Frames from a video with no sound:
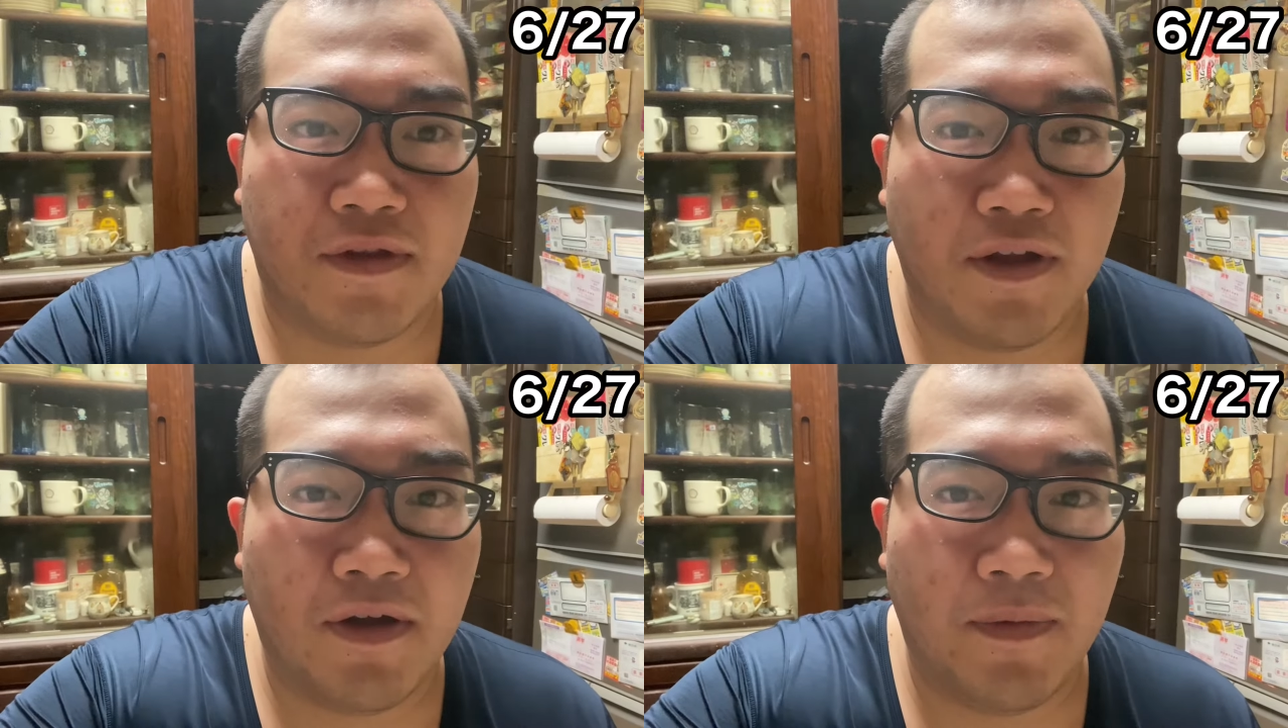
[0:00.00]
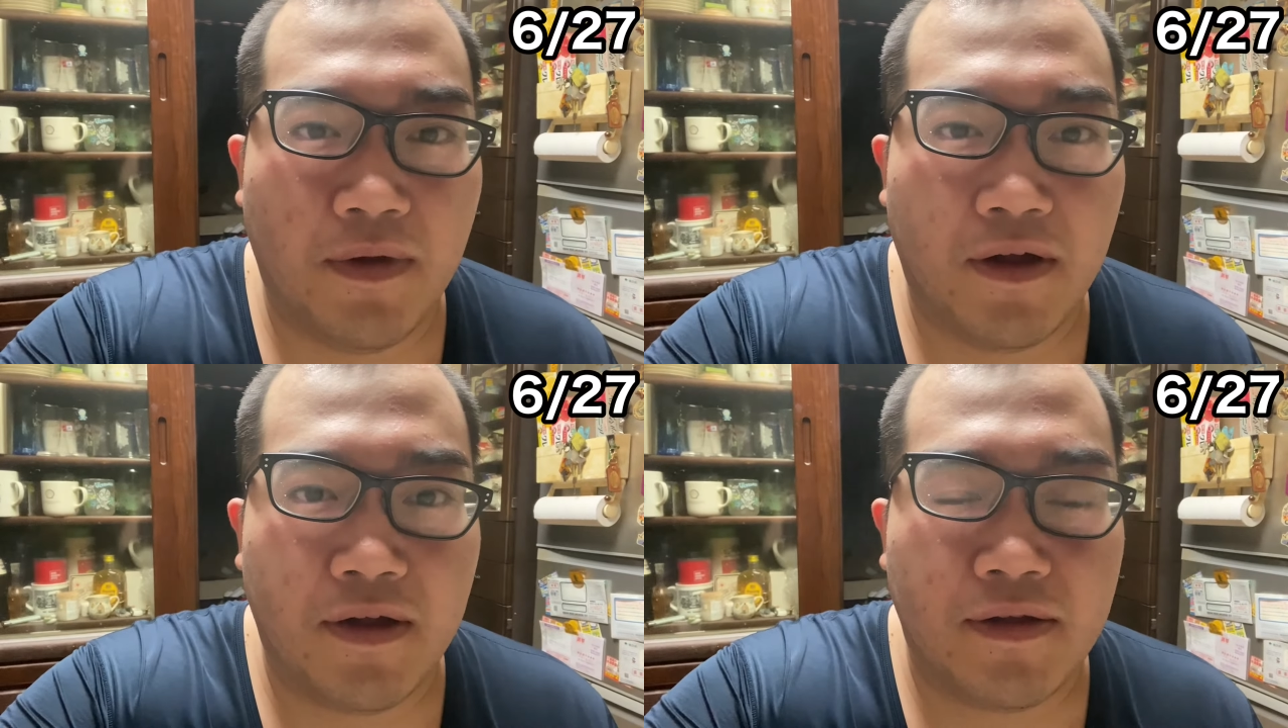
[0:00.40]
どう
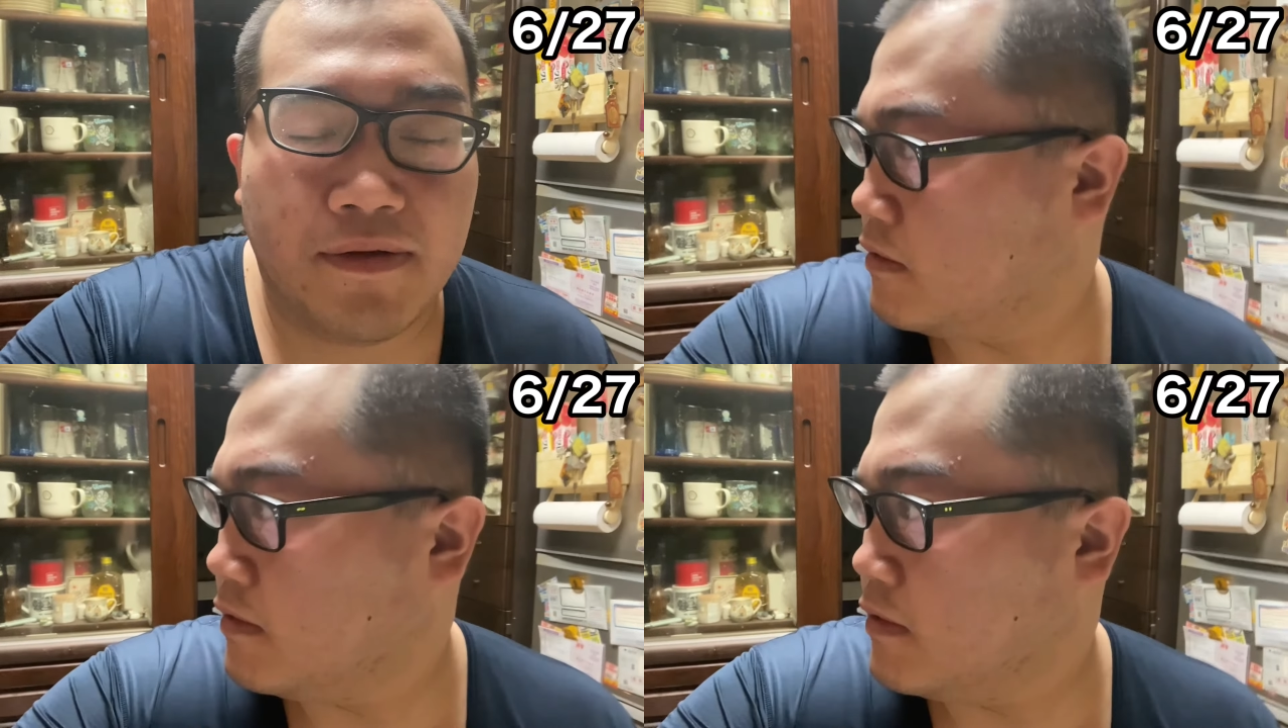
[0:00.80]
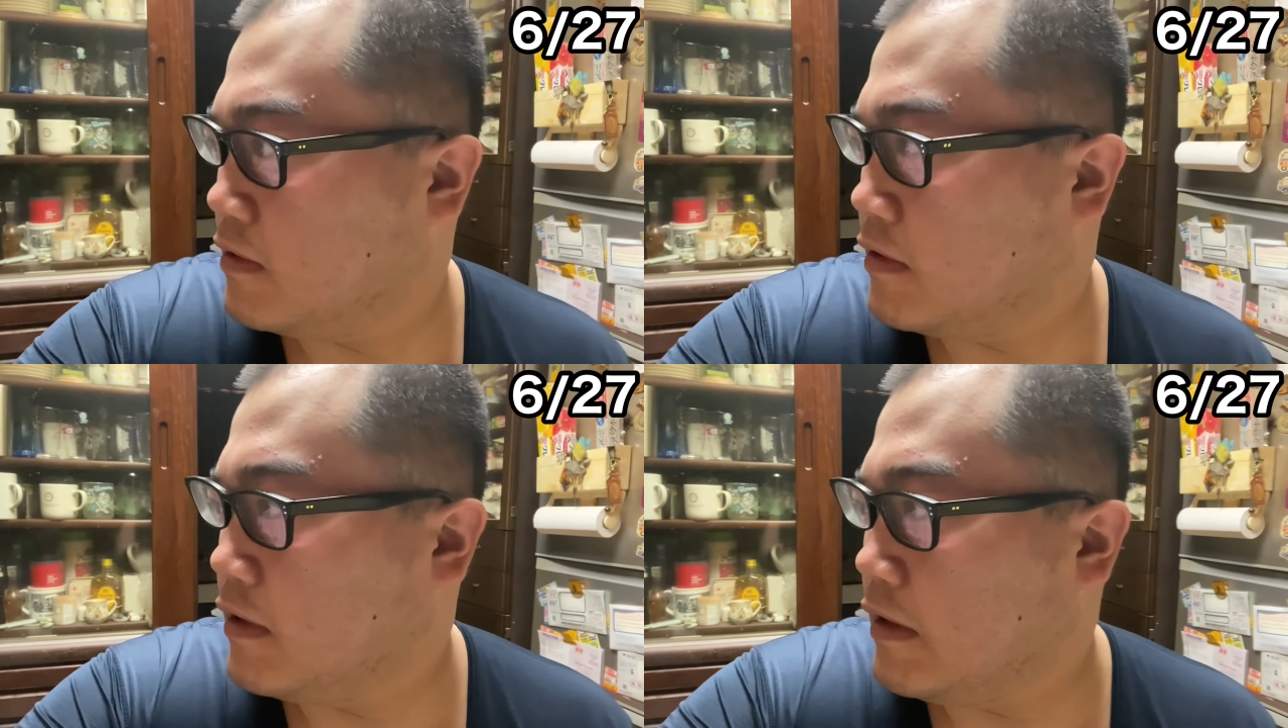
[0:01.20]
も。
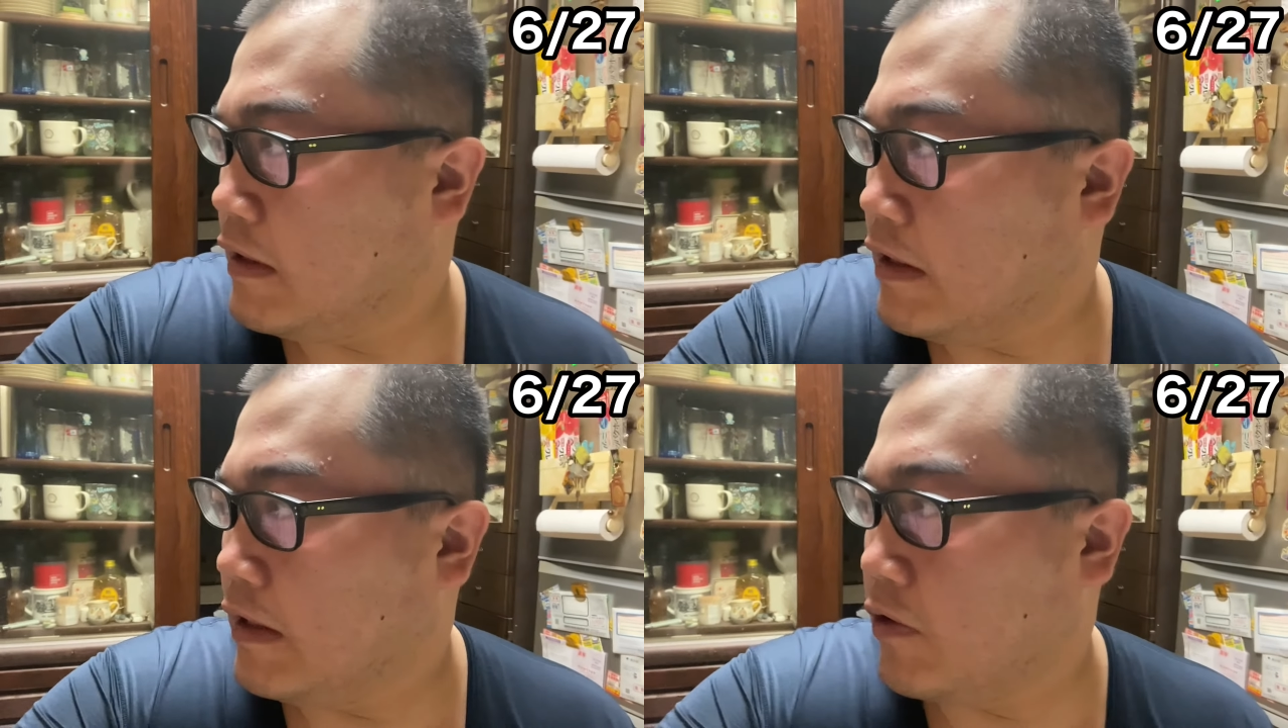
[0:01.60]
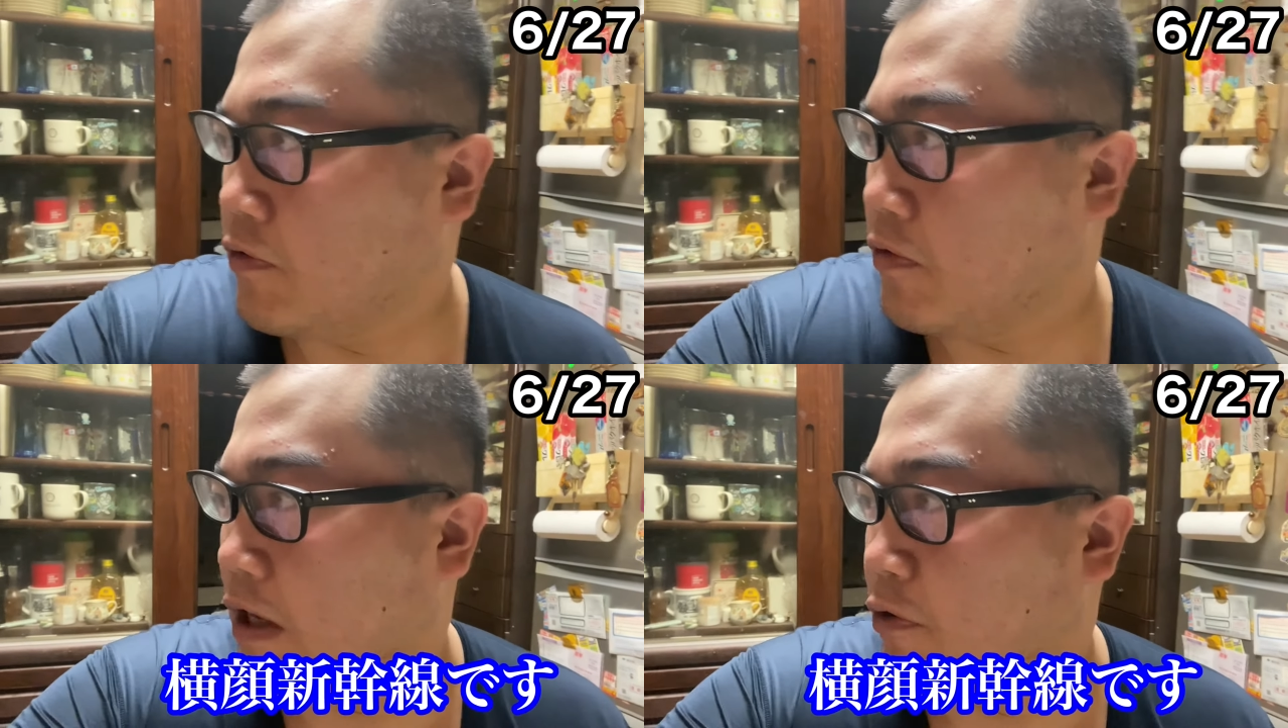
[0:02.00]

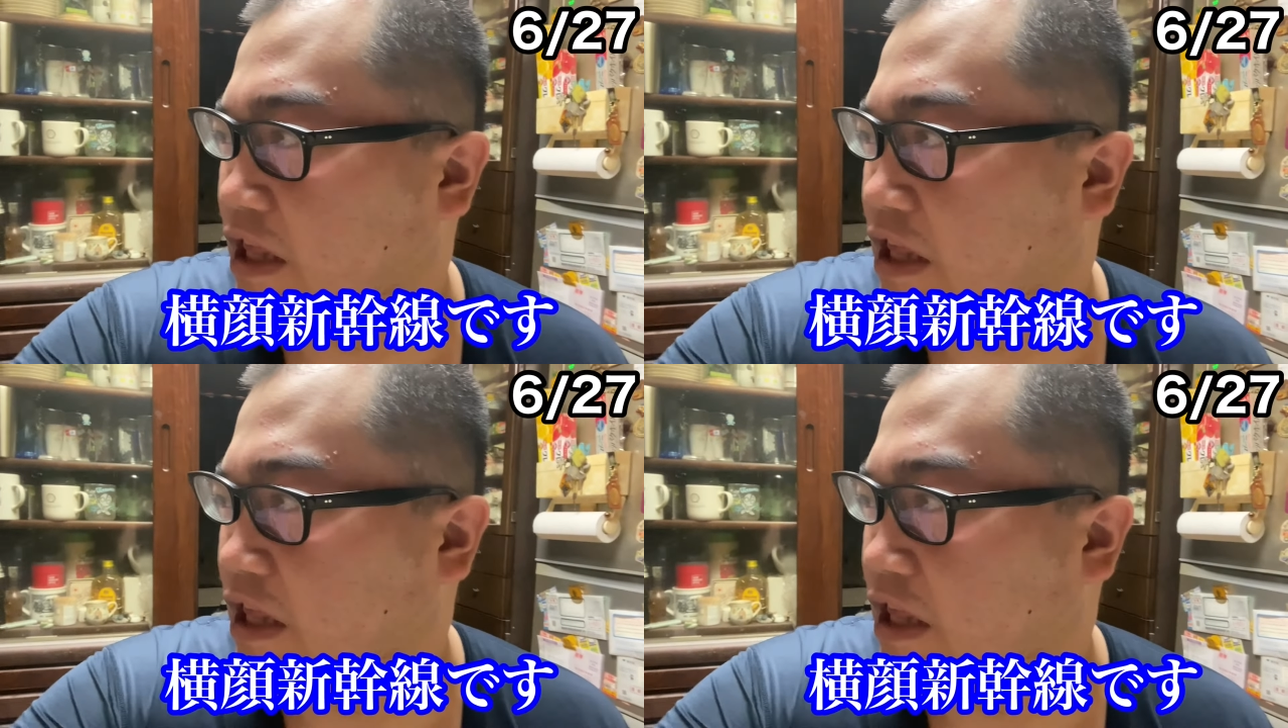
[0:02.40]
横顔